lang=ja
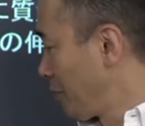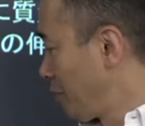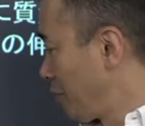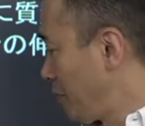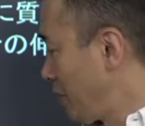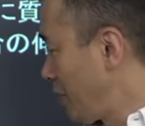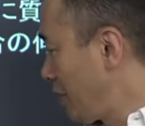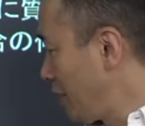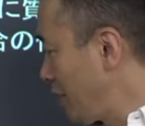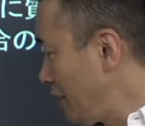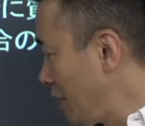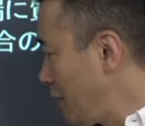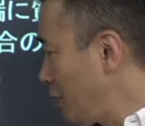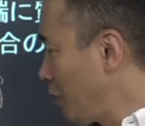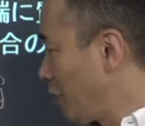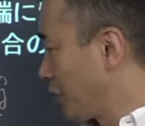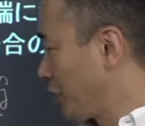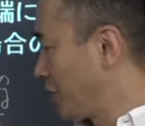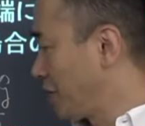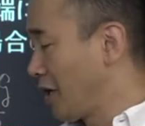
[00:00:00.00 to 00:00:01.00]
右に
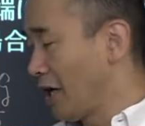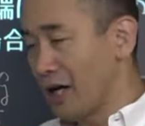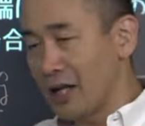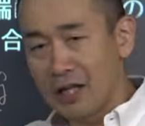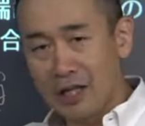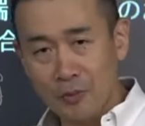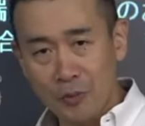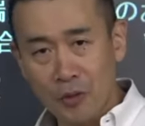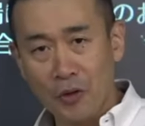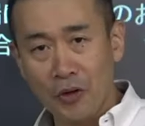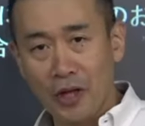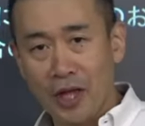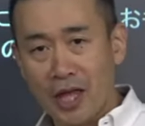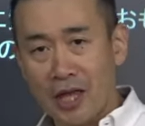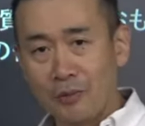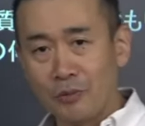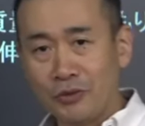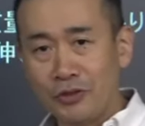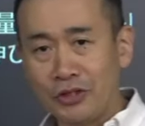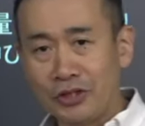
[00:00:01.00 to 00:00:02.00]
も左にも
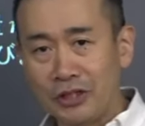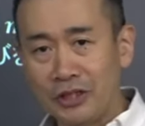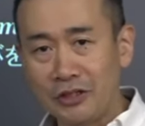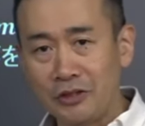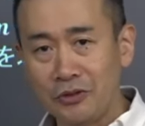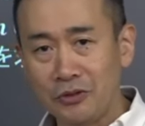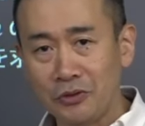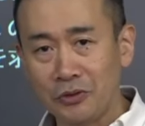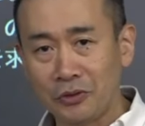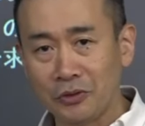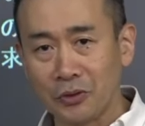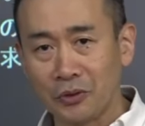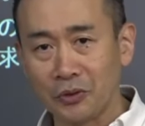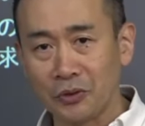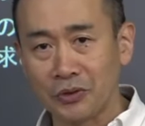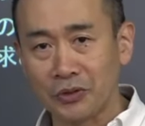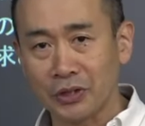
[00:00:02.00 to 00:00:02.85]
mg ニュートンの